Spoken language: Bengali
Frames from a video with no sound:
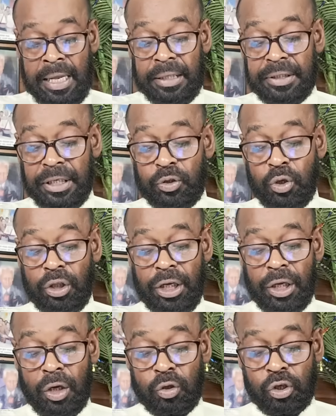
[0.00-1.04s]
যে যদি
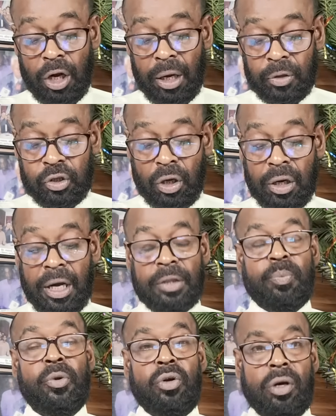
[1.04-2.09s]
কেউ
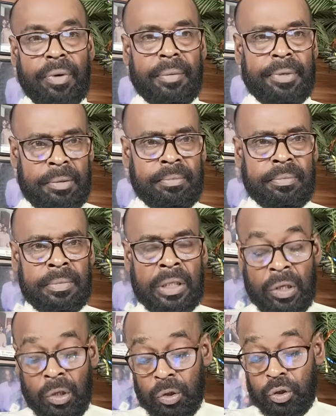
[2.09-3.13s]
সংঘাতপূর্ণভাবে
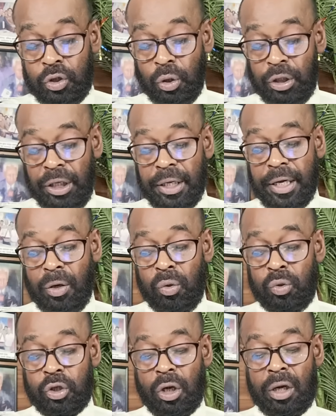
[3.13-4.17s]
যদি কেউ
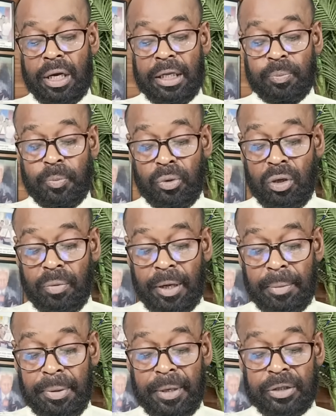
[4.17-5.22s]

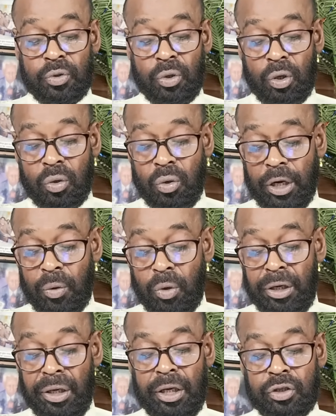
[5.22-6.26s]
সংঘাতপূর্ণভাবে বা জোর করে
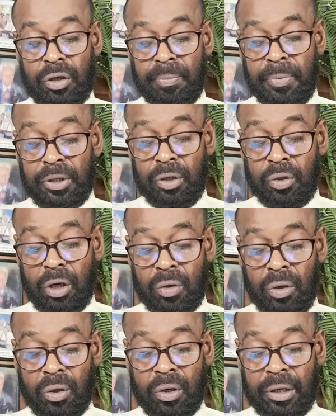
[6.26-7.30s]
অন্যের সম্পত্তি
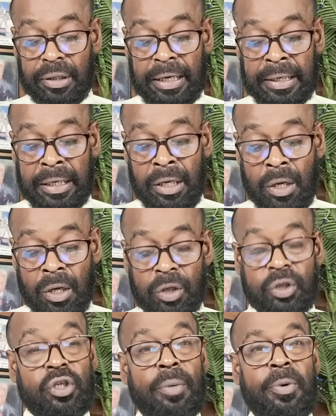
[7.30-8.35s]
দখল করে তাকে
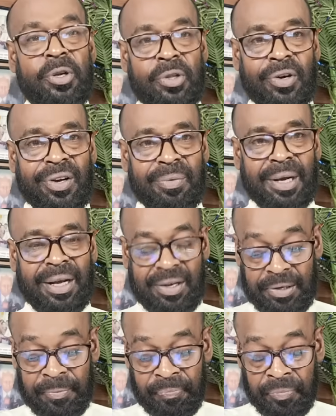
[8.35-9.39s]
জবরদখল বলা হয়